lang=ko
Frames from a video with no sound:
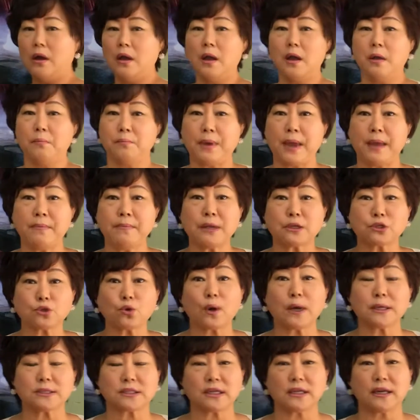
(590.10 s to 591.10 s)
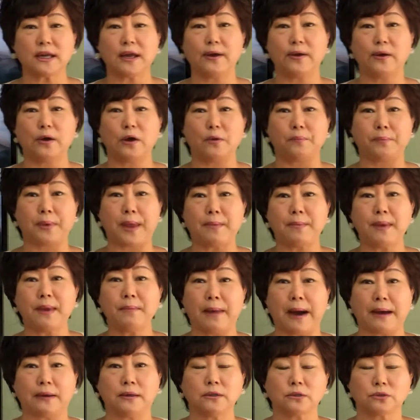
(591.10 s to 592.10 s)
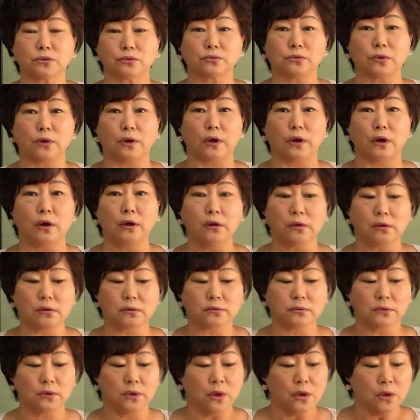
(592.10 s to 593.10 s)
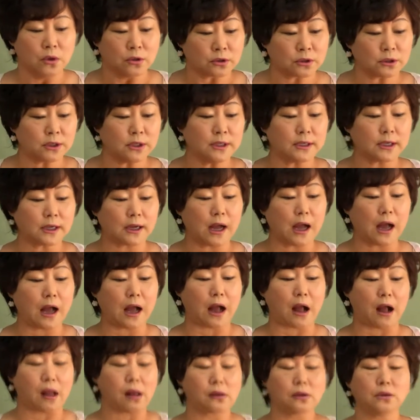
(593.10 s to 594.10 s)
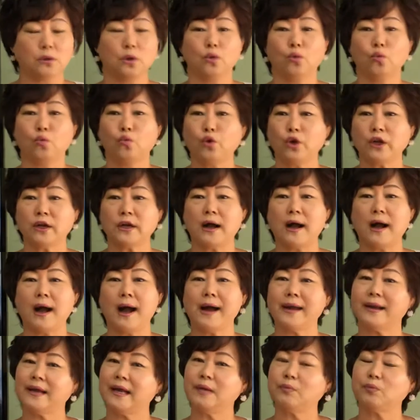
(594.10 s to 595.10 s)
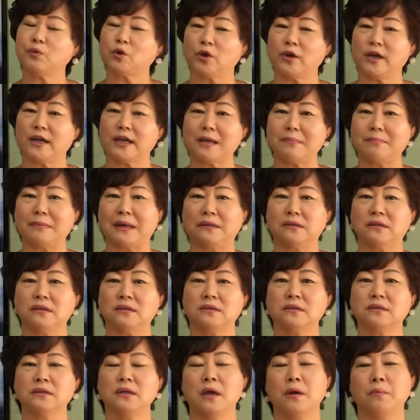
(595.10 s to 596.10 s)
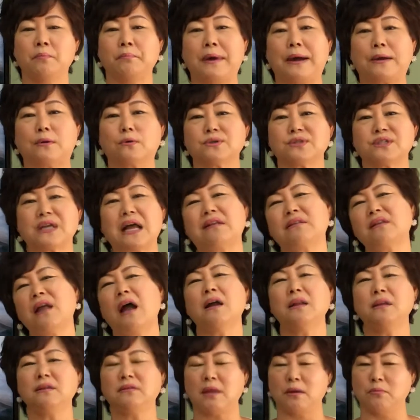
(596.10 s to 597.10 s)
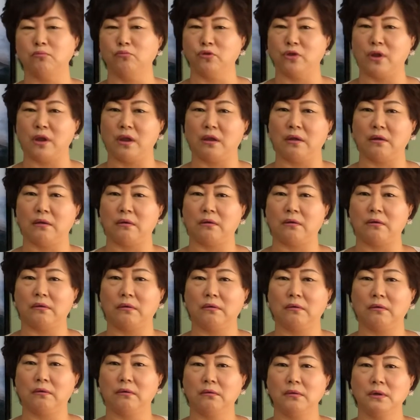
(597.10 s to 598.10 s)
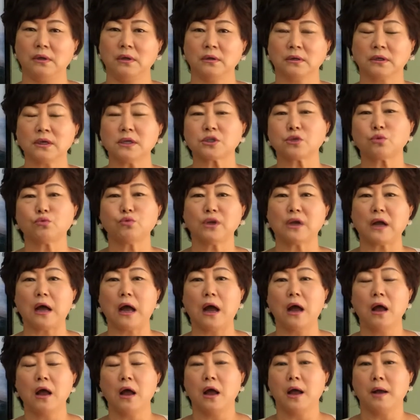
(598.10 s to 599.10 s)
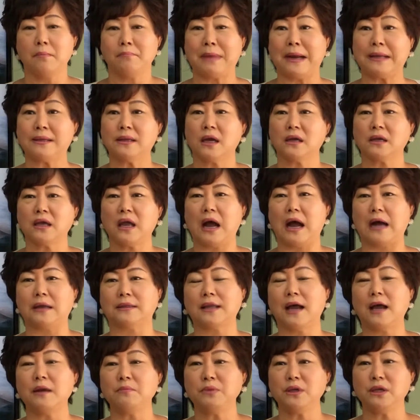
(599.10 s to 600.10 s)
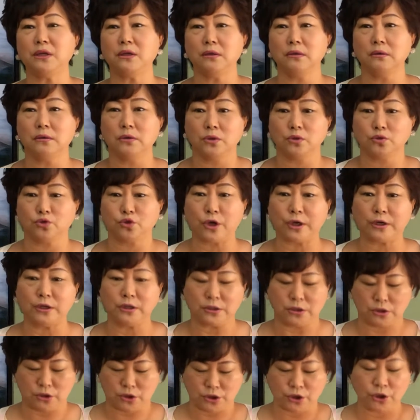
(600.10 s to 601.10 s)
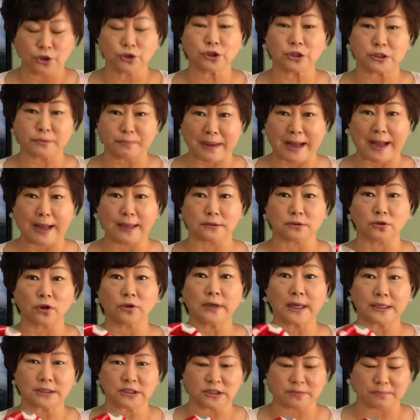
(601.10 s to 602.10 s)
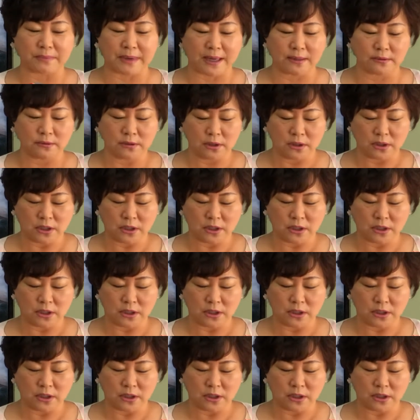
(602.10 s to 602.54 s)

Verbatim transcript: 뱀에 속았잖아요. 뱀의 말을 듣고요. 그러니까 우리가 하나님 떠나게 만든 건 바로 사탄 때문이에요. 그래서 우리가 만약에 아담이 죄를 지었지만 떠났지만